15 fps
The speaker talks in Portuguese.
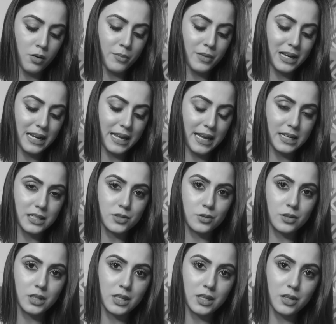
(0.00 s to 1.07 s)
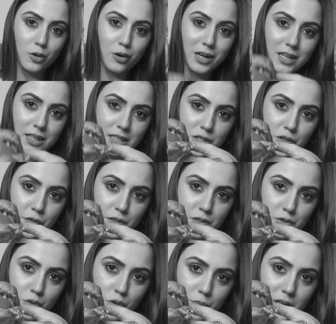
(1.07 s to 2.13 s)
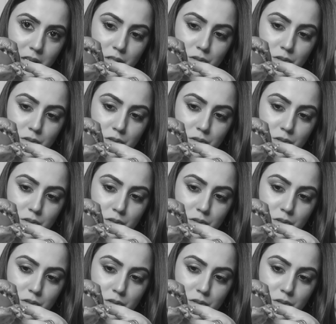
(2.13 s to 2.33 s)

uma meleca isso aqui. Olha que difícil de comer